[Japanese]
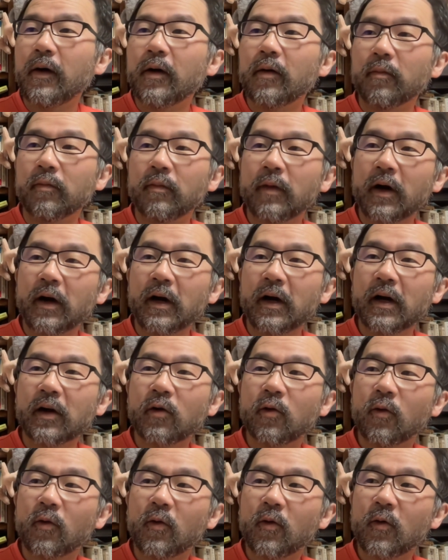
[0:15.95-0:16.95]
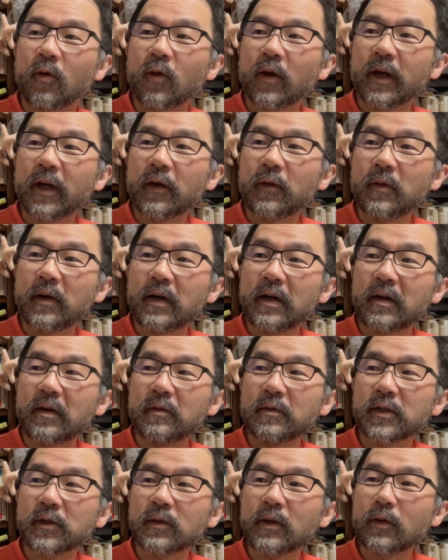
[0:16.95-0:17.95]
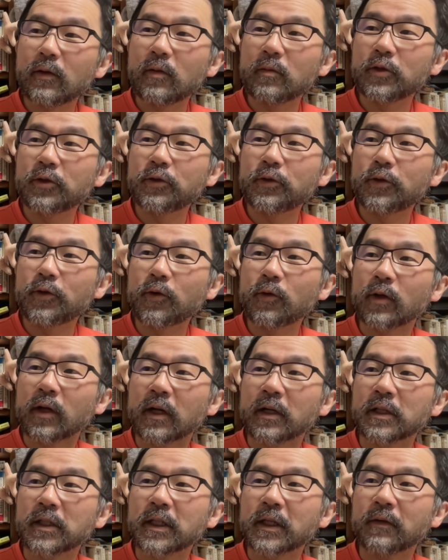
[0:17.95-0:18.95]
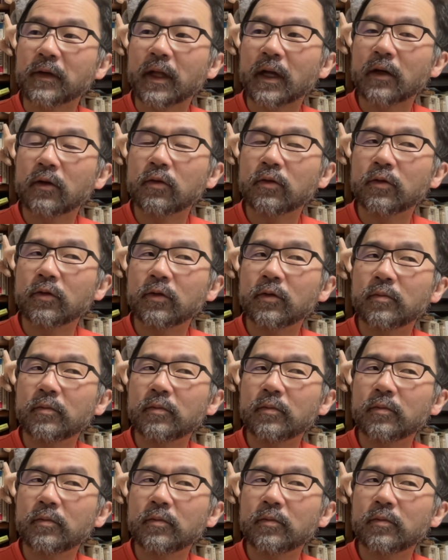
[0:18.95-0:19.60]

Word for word: まあ、これは少なくとも宗教の話ではなく、